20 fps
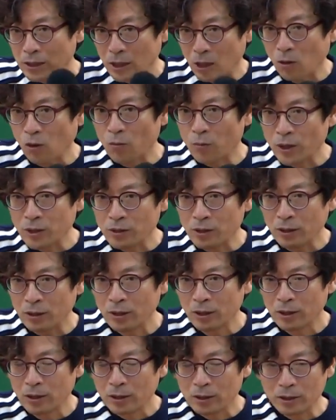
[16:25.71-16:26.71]
새로운 면적
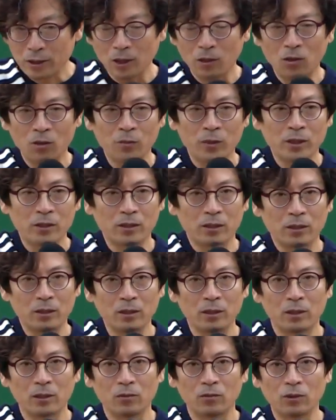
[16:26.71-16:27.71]
그 새로운
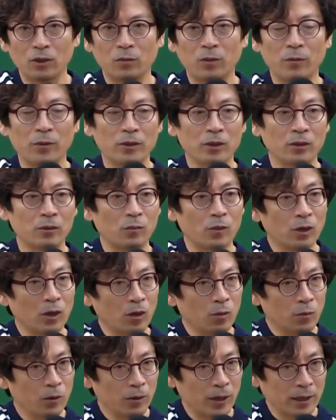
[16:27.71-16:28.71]
면적을 우리 법에서는
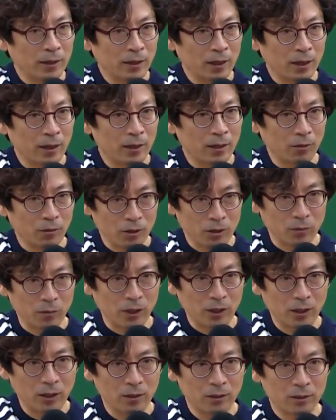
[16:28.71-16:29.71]
뭐라고 표현한다라고
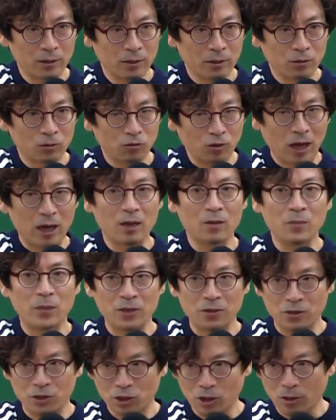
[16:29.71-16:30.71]
했습니까? 될
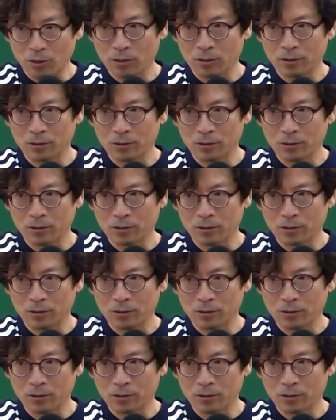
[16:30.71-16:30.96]
면적